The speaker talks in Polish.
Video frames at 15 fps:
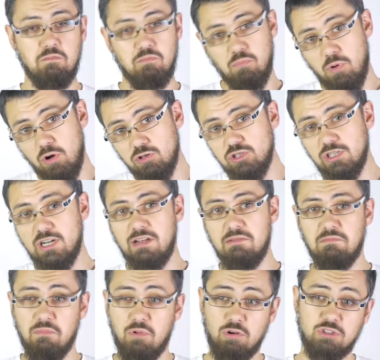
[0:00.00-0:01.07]
Może,
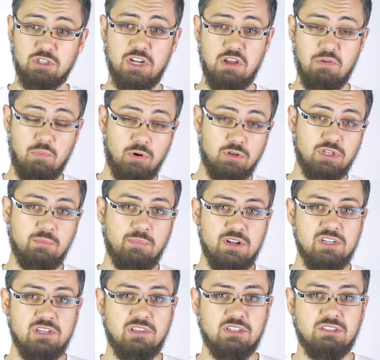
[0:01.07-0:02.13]
może, może
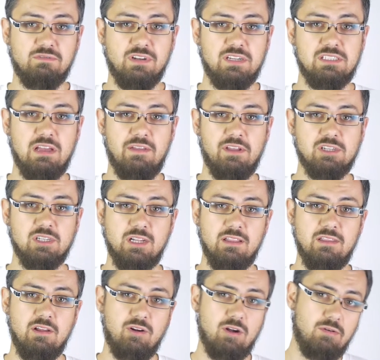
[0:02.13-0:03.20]
będzie też wersja na
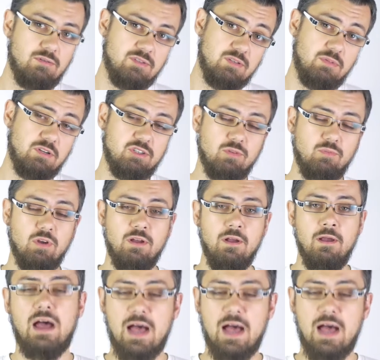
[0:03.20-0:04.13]
średnie koło, zobaczymy.